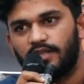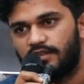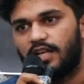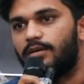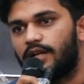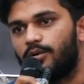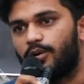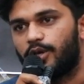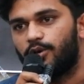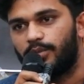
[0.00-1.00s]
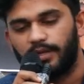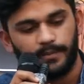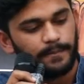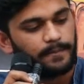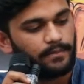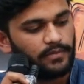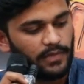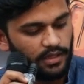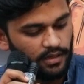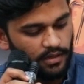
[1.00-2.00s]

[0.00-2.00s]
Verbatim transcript: इतना बड़ा हो गया हूं मैं